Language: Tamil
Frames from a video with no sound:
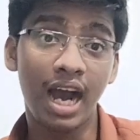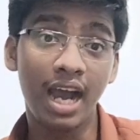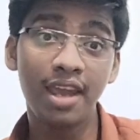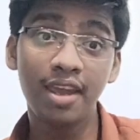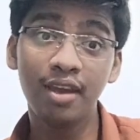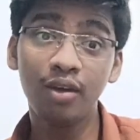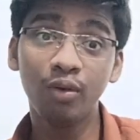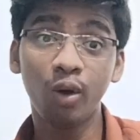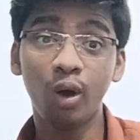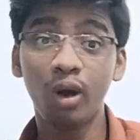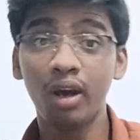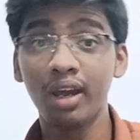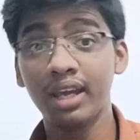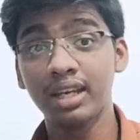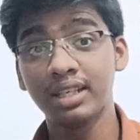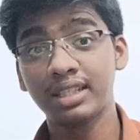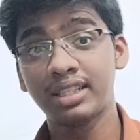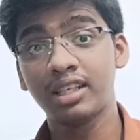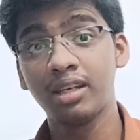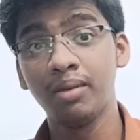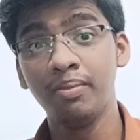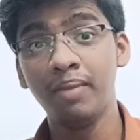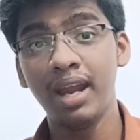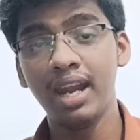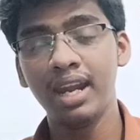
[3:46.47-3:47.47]

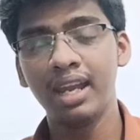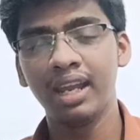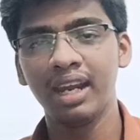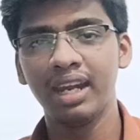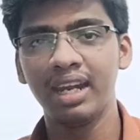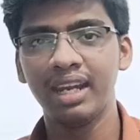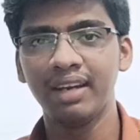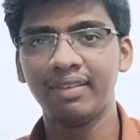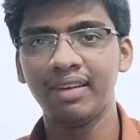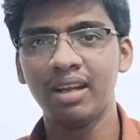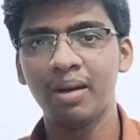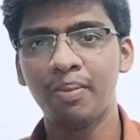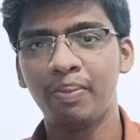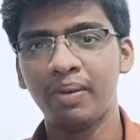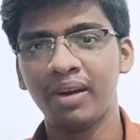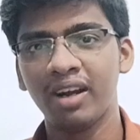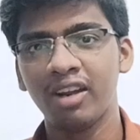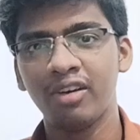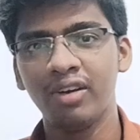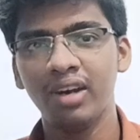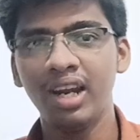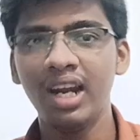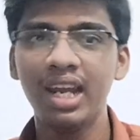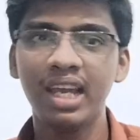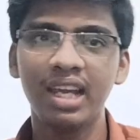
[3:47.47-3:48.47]
ஐஓஎஸ்க்குமே நீங்கள் டெவலப்
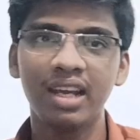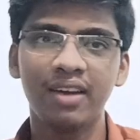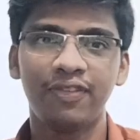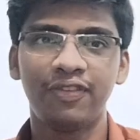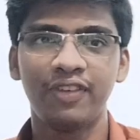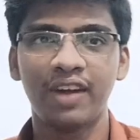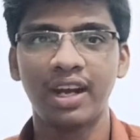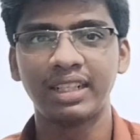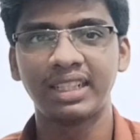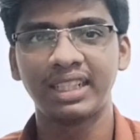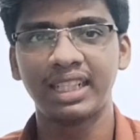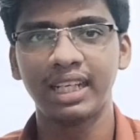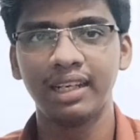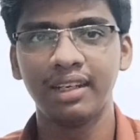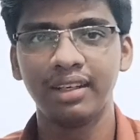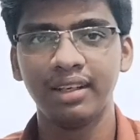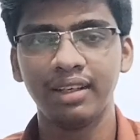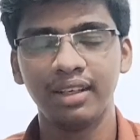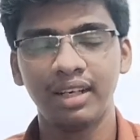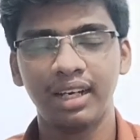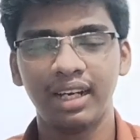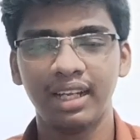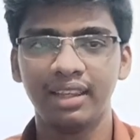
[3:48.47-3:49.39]
பண்ணணும்னா நீங்கள் ஃப்ளட்டரு